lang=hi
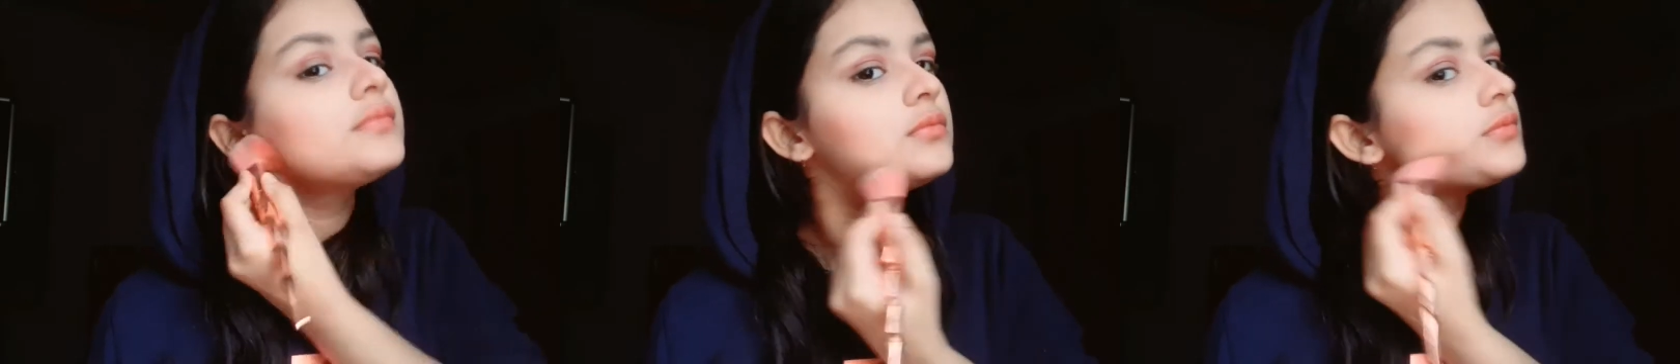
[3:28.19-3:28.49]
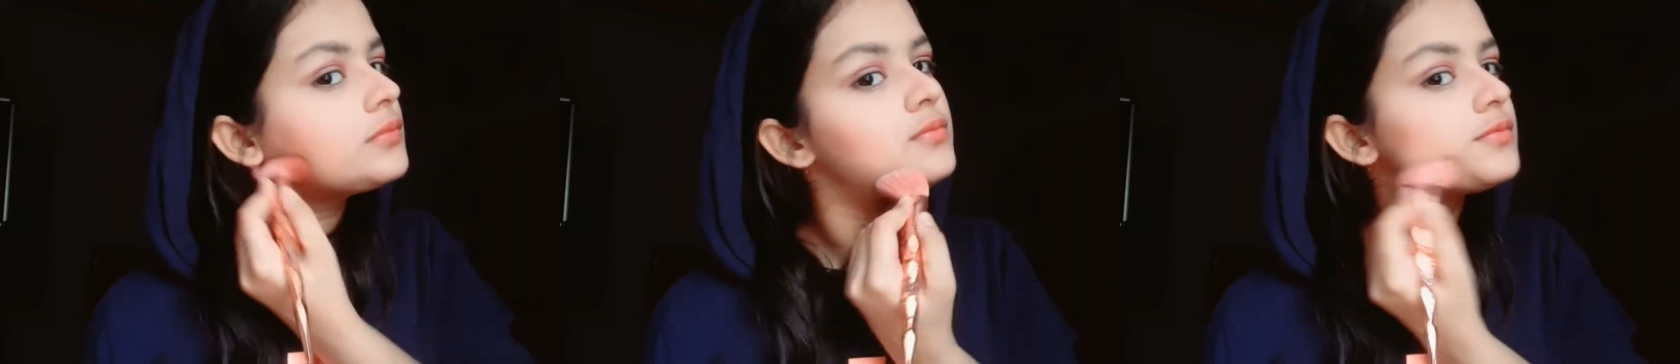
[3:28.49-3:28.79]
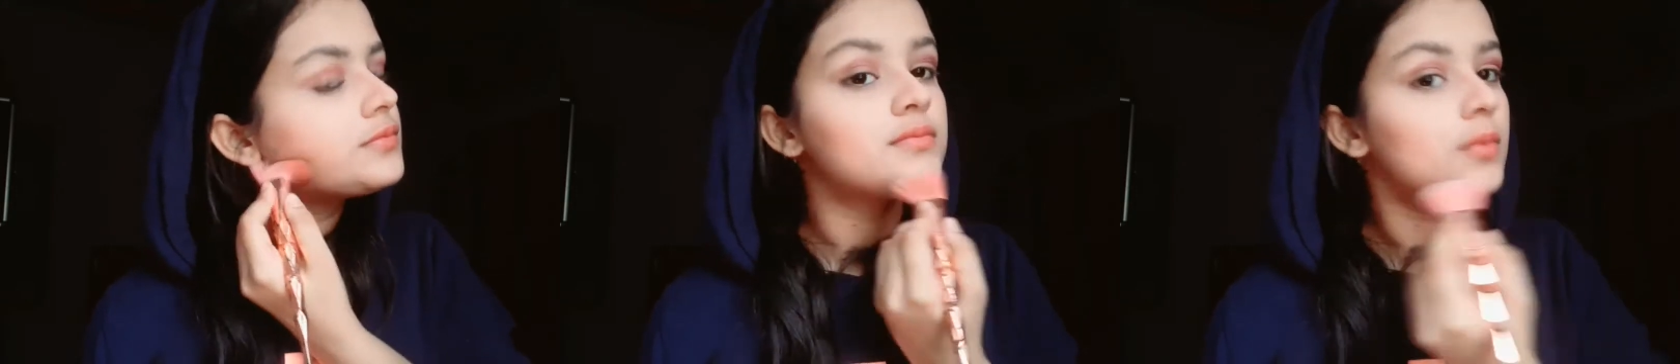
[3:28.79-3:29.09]
और मेरी
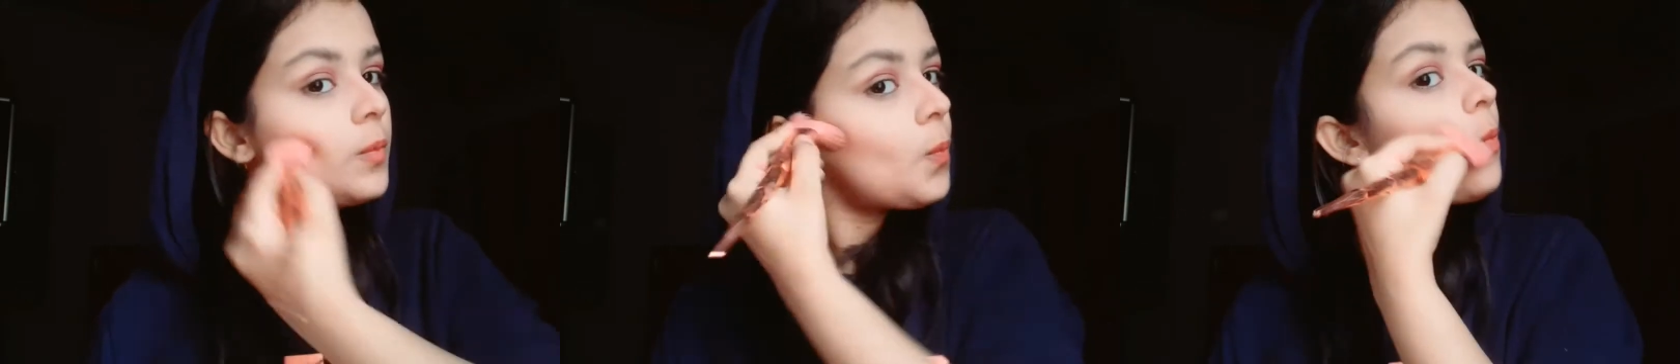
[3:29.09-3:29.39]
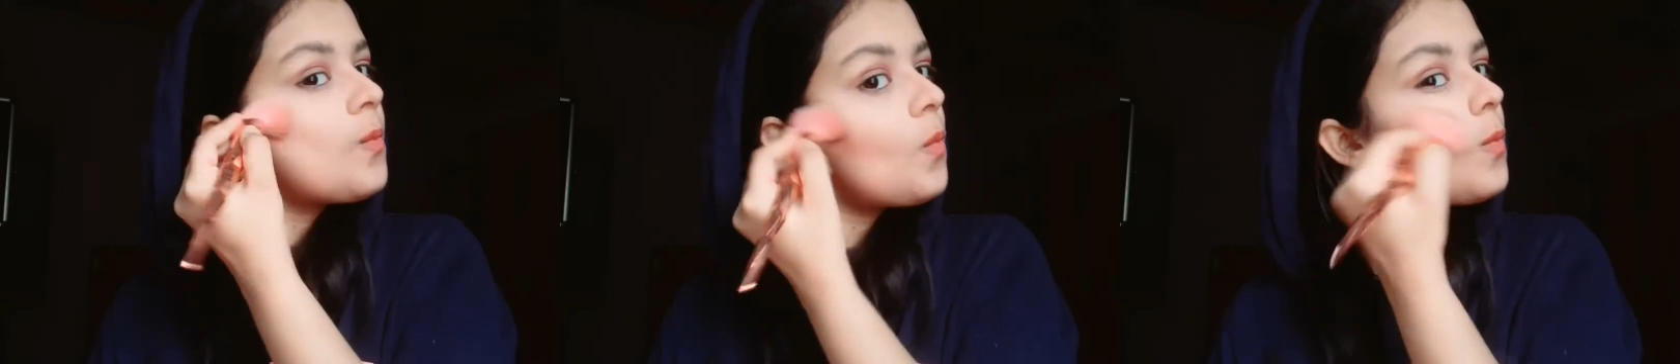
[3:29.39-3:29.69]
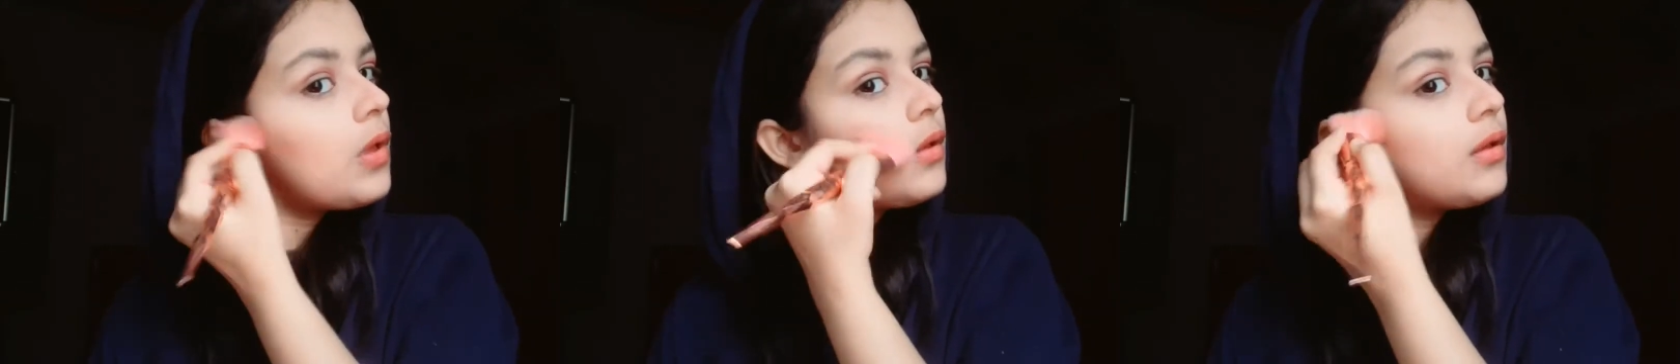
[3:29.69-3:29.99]
जॉ लाइन पे भी
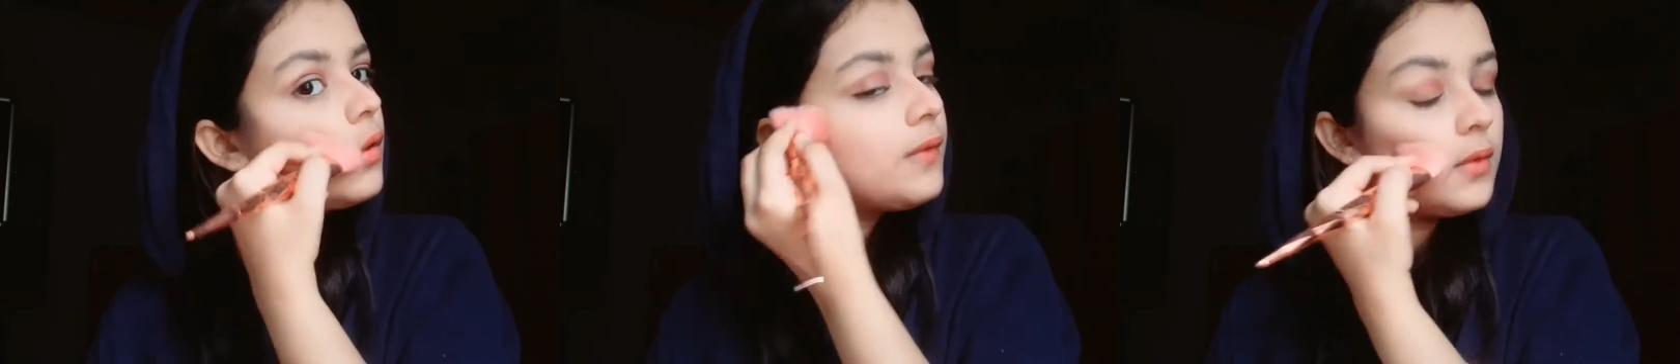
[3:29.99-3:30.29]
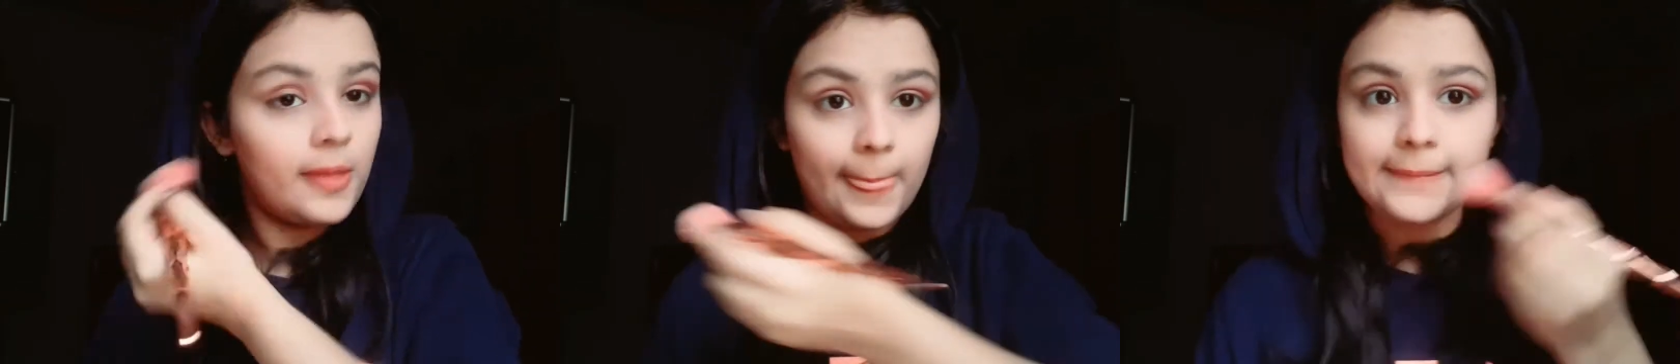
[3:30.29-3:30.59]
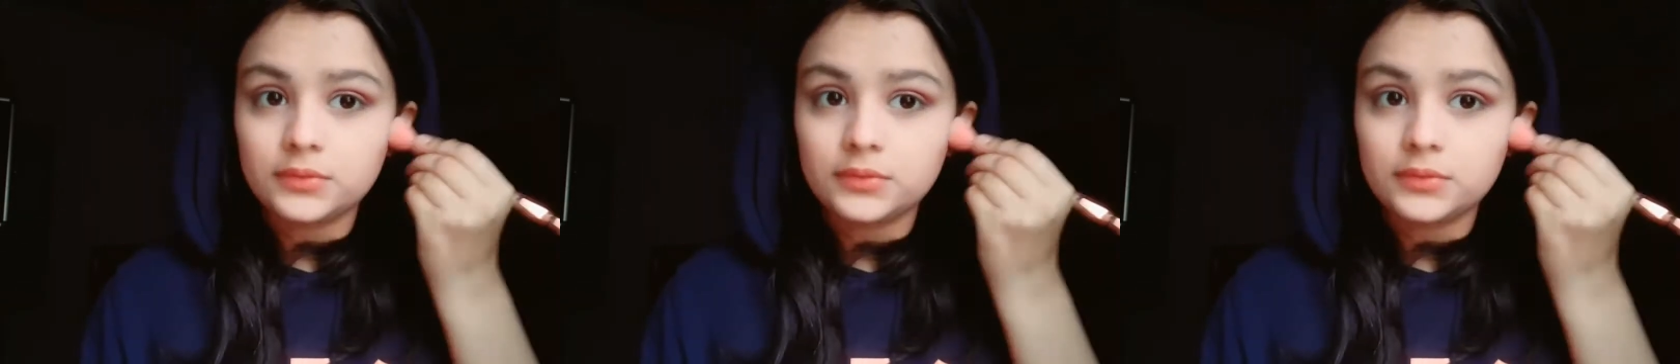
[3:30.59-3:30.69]
अच्छे से ब्लेंड करूँगी